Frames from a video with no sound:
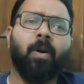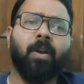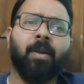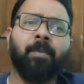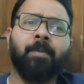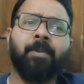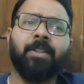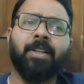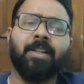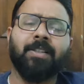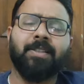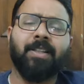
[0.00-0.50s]
और
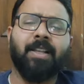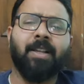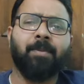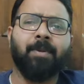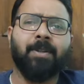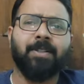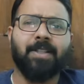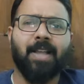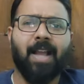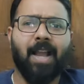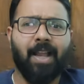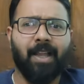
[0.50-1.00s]
अभी तक
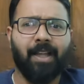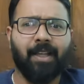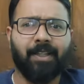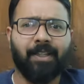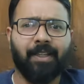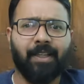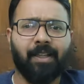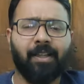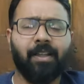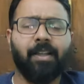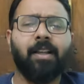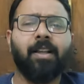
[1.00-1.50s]
सिलेबस आया
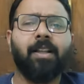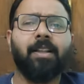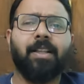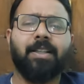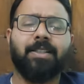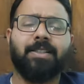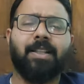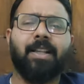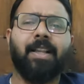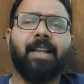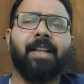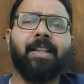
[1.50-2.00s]
नहीं है
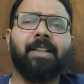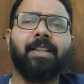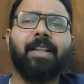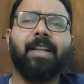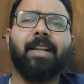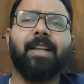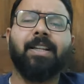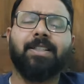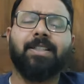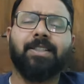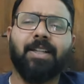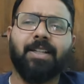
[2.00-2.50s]
इसलिए हिंदी
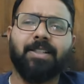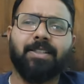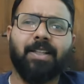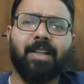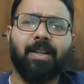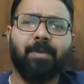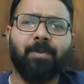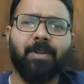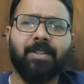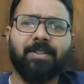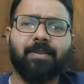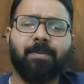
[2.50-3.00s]
इंग्लिश का
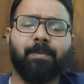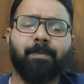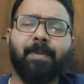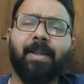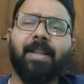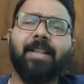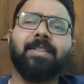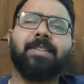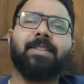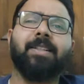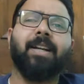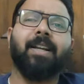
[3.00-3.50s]
सिलेबस
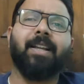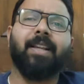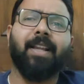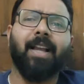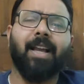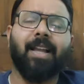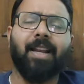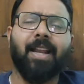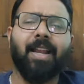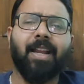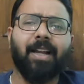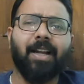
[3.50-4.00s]
मेंस का
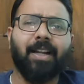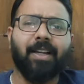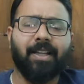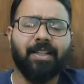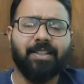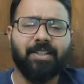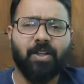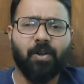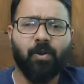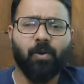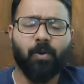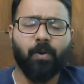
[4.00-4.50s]
क्या रहेगा
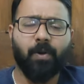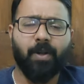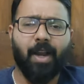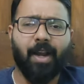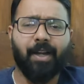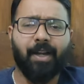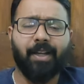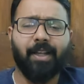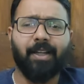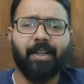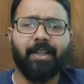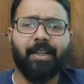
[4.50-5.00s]
किसी को कोई
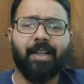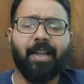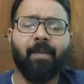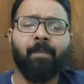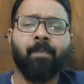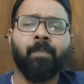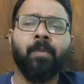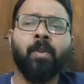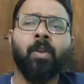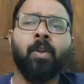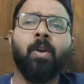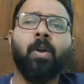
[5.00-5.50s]
आइडिया नहीं है
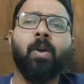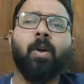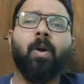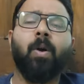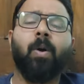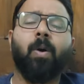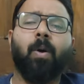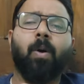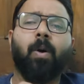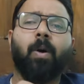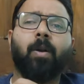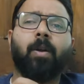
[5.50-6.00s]

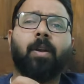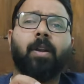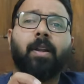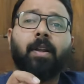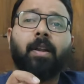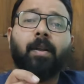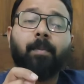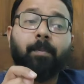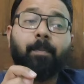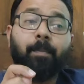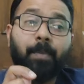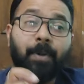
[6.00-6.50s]
और
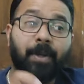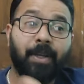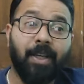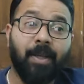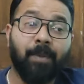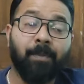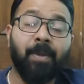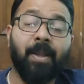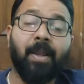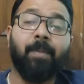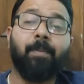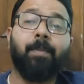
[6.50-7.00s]
प्री
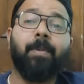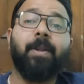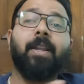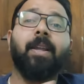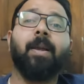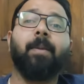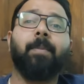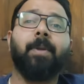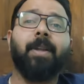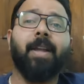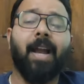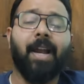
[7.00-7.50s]
में भी
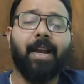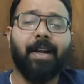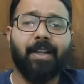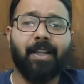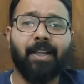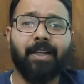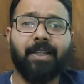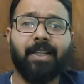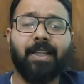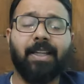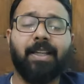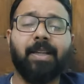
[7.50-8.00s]
अभी आइडिया
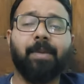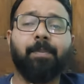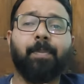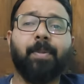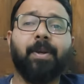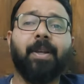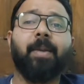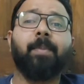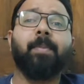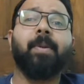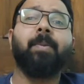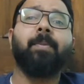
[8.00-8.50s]
नहीं है कि
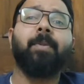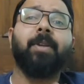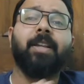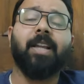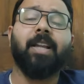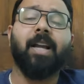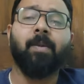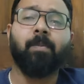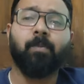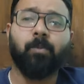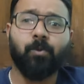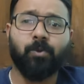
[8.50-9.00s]
प्री में भी
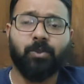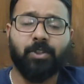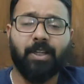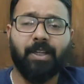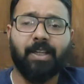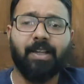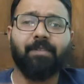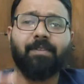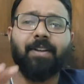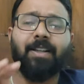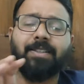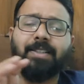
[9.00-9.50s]
क्या
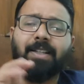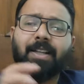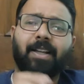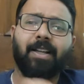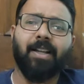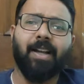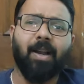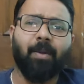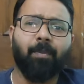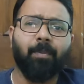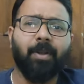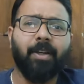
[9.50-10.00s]
पूछेंगे वैसे
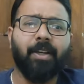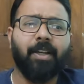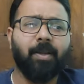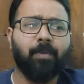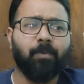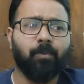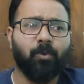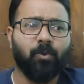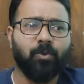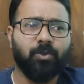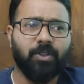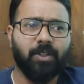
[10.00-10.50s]
ग्रामर ही
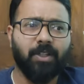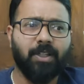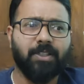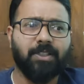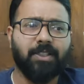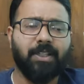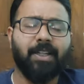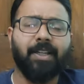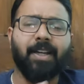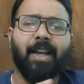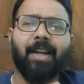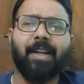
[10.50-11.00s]
पूछना
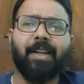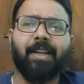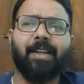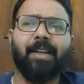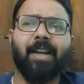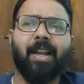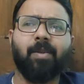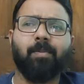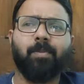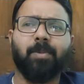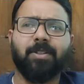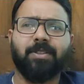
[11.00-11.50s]
चाहिए
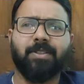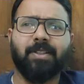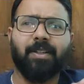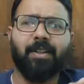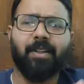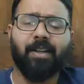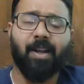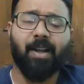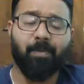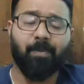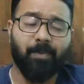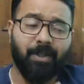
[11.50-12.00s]
99 परसेंट
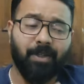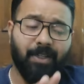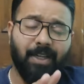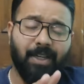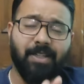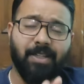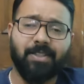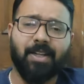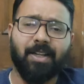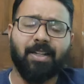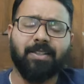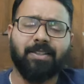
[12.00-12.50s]
ग्रामर
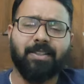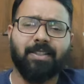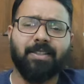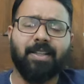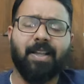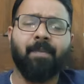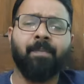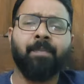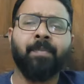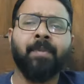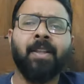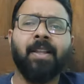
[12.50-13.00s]
के चांसेस
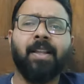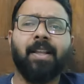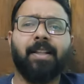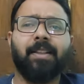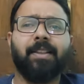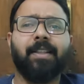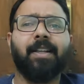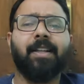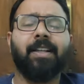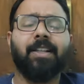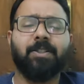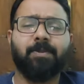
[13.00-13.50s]
है
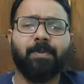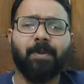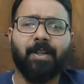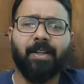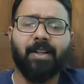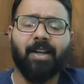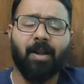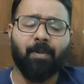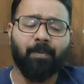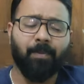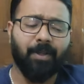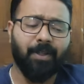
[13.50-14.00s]
हिंदी इंग्लिश में
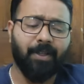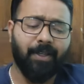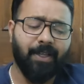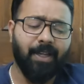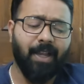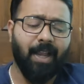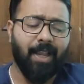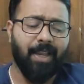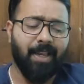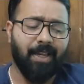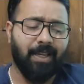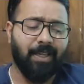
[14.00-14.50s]
ग्रामर ही
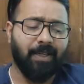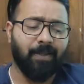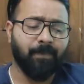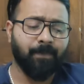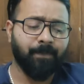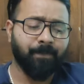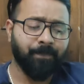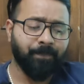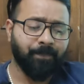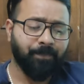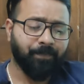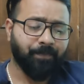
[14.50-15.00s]
आएगी